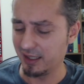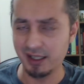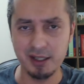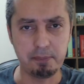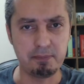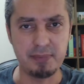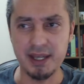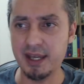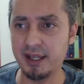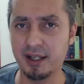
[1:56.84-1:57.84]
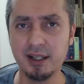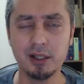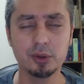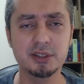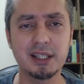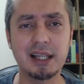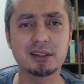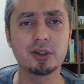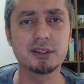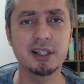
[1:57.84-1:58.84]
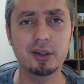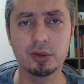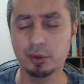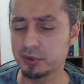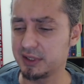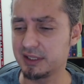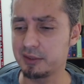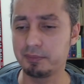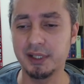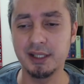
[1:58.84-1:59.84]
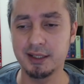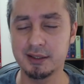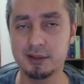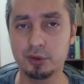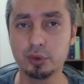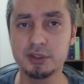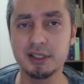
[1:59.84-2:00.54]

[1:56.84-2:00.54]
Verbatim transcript: IPEA, os relatórios econômicos das empresas e tudo,